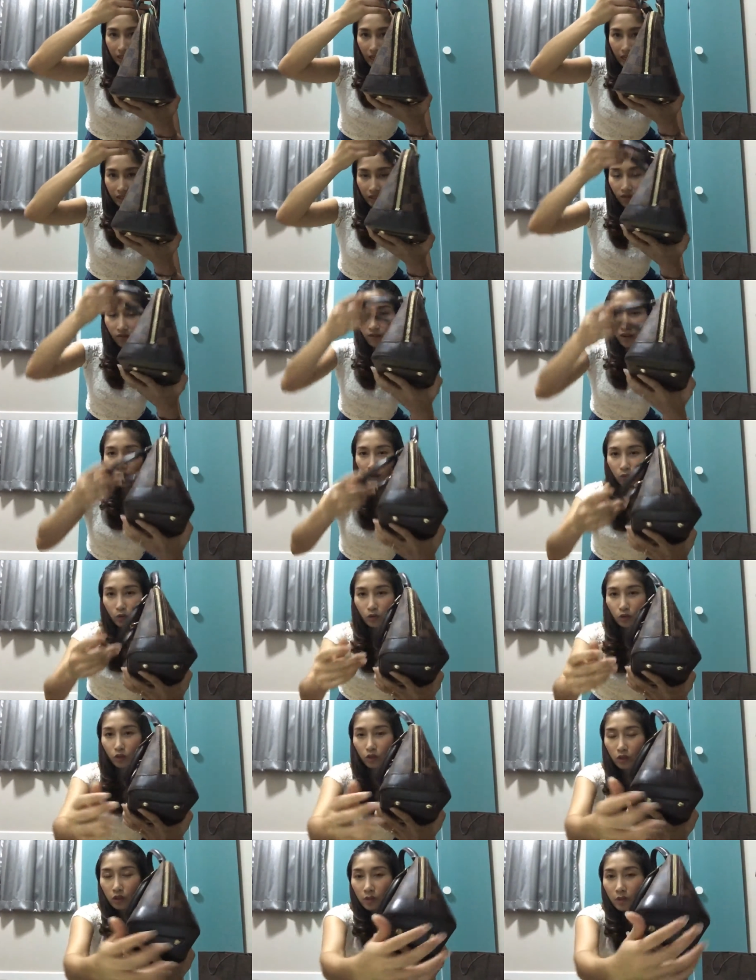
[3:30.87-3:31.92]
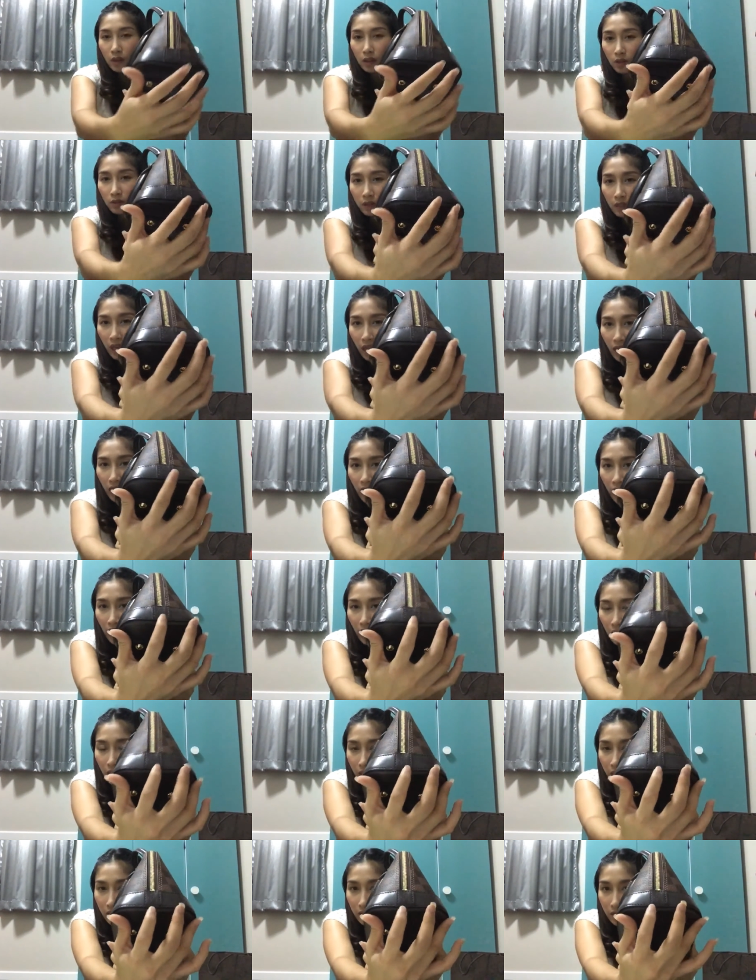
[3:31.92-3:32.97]
กต่างจากฝั่งนู้นตรงที่ว่าตรงนี้ค่ะ
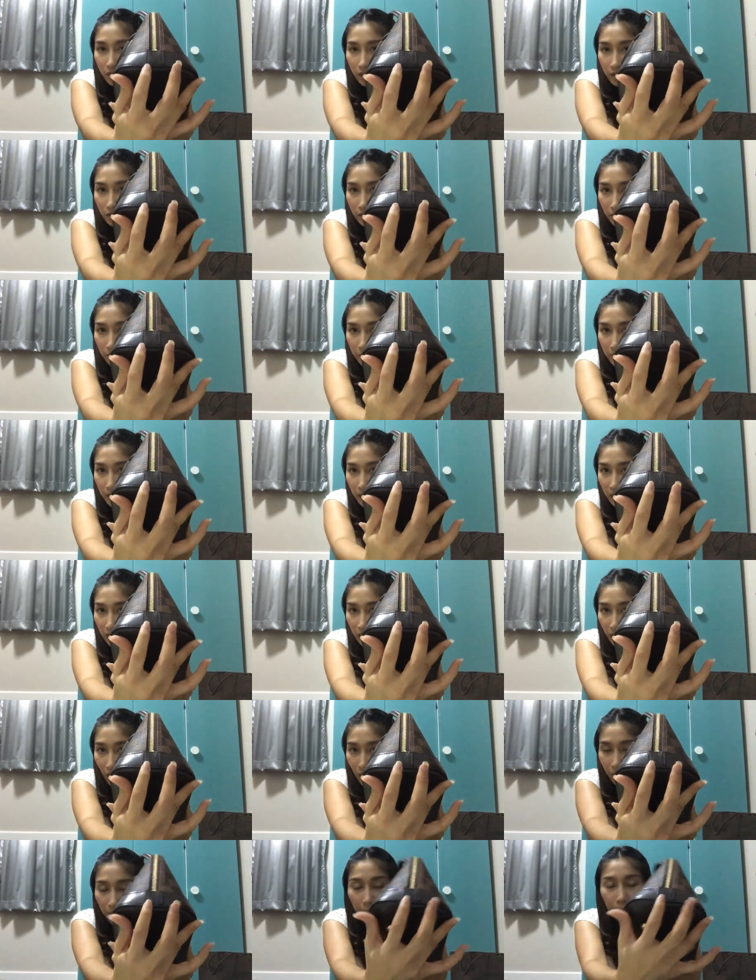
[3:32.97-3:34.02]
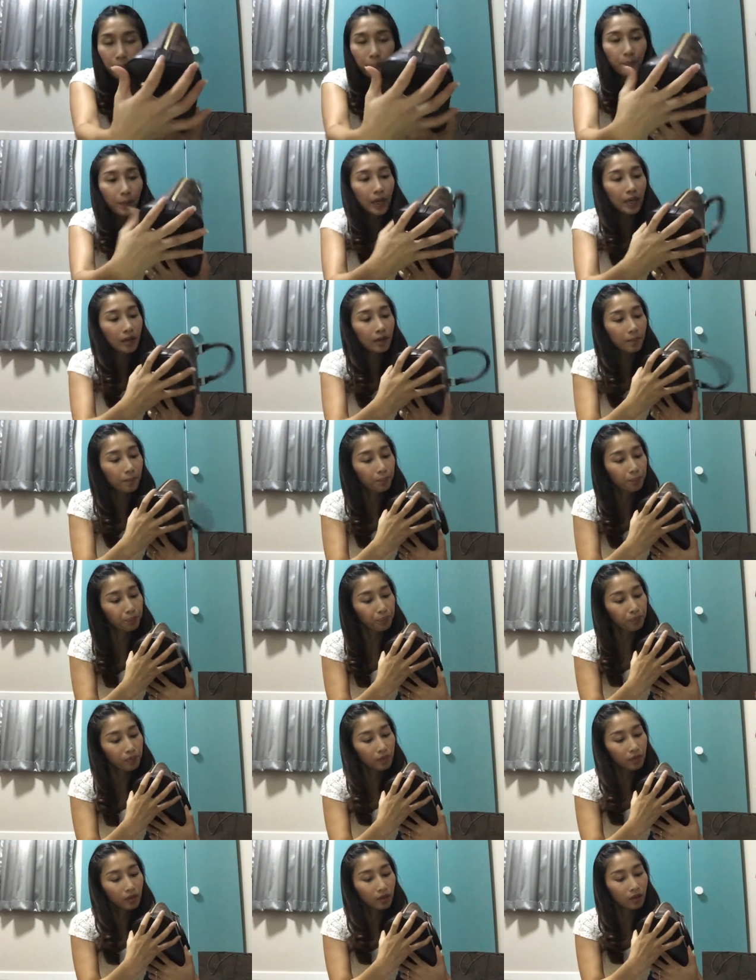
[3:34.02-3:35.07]
จะมีเขียนเป็น
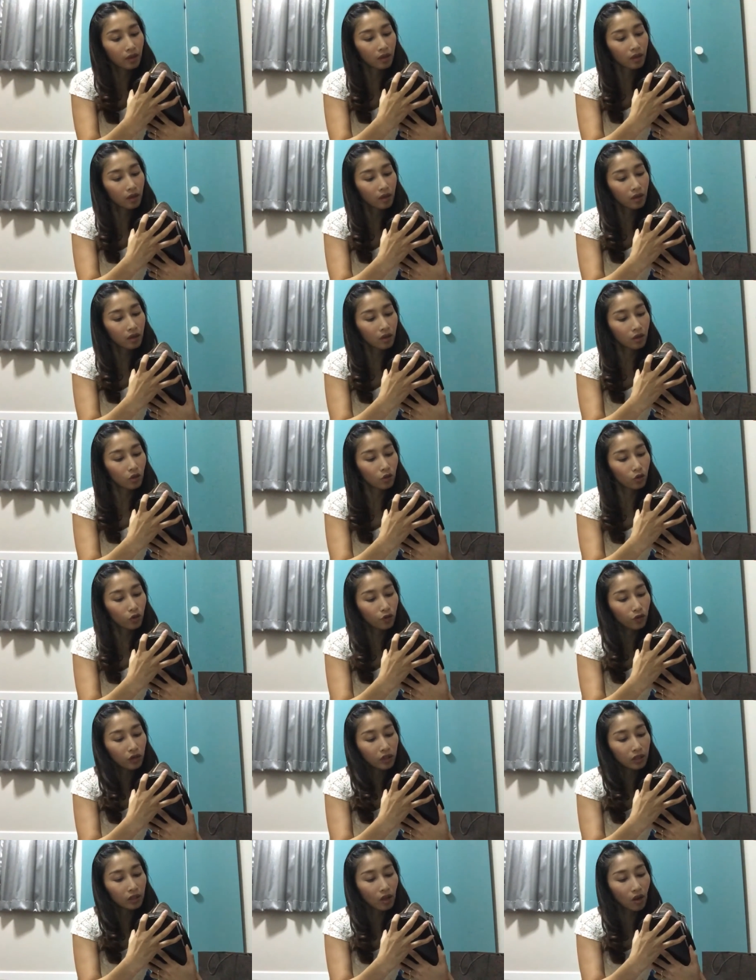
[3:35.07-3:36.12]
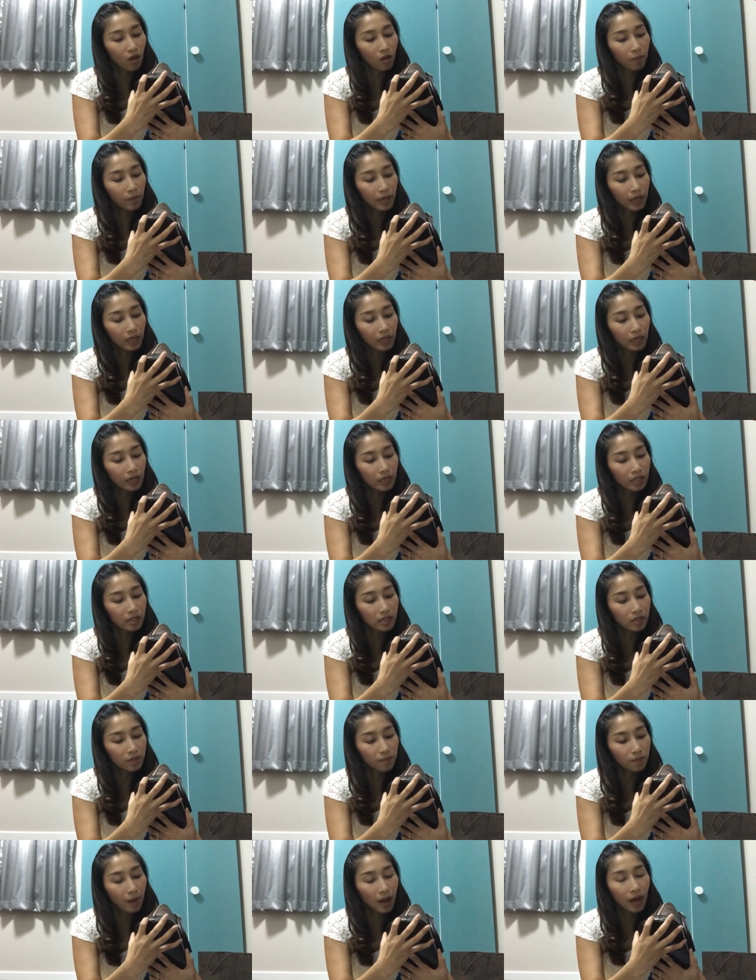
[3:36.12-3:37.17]
Louis Vuitton Made in
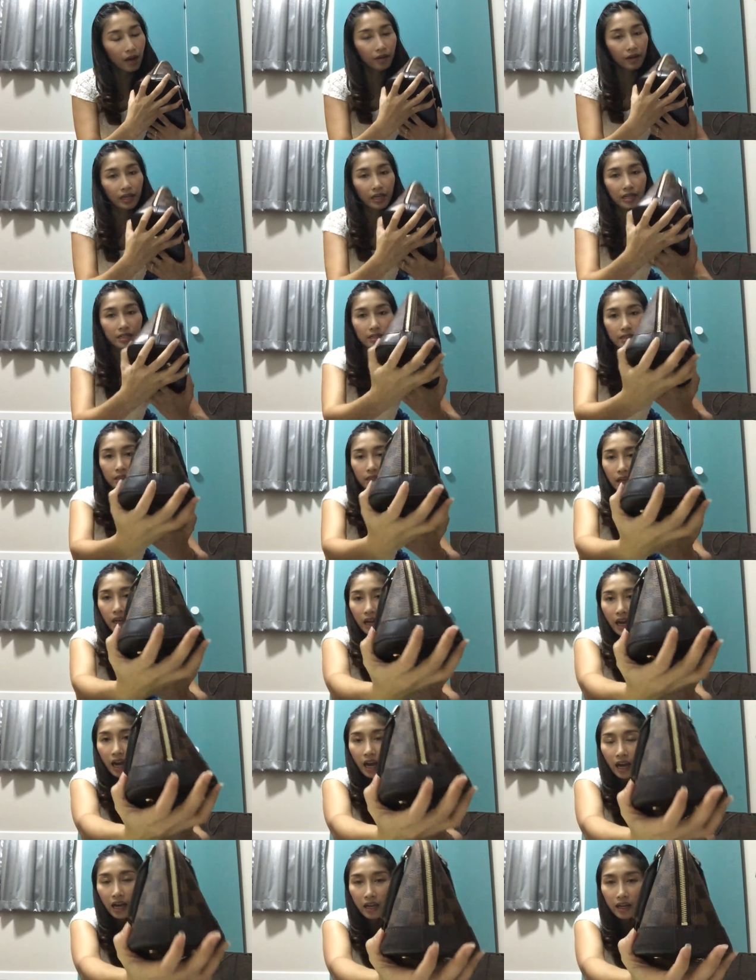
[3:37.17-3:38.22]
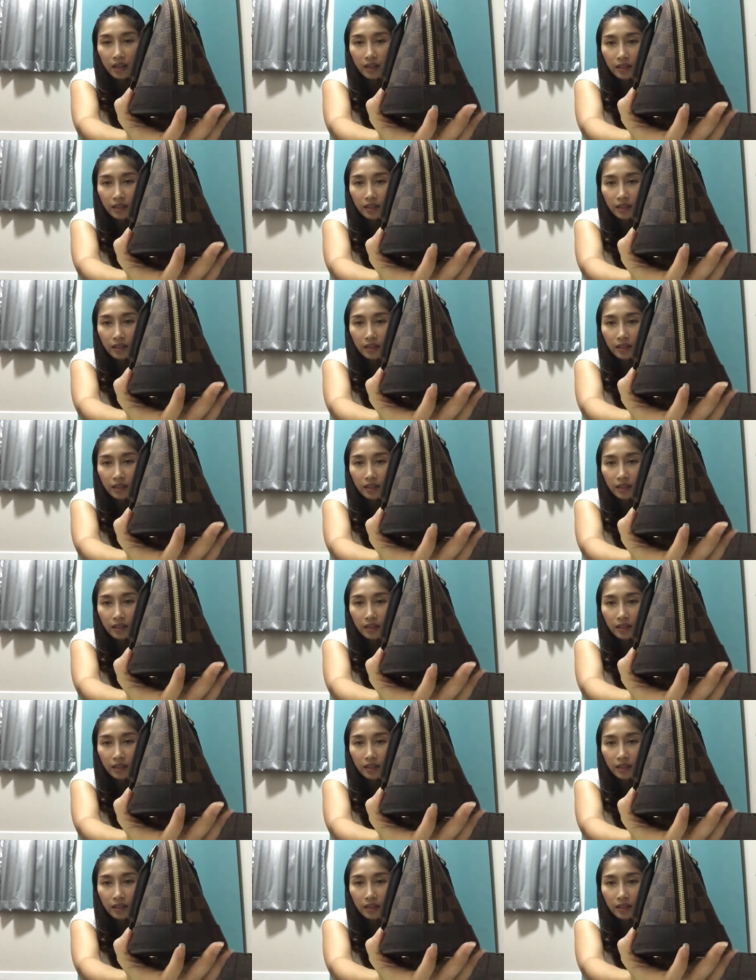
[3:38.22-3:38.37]
Paris นะคะ